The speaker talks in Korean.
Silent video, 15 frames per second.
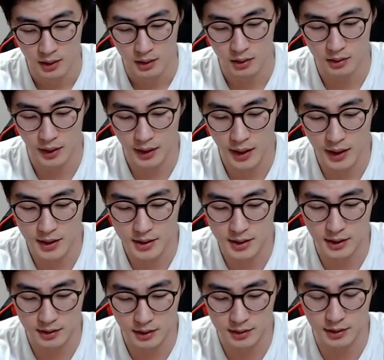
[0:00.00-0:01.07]
어, 되게
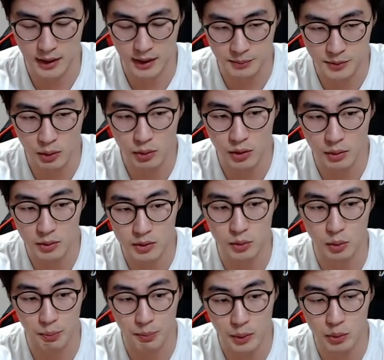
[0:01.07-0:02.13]
이제, 그래서 남성 호르몬을
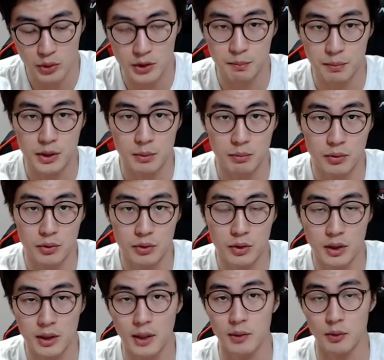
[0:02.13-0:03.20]
높이고 싶으신 분들은
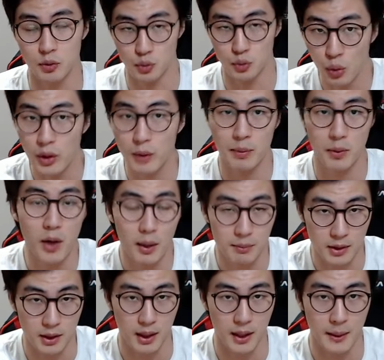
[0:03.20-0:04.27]
일단 운동이
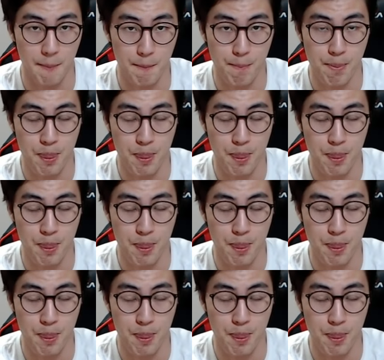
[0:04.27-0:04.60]
필요합니다.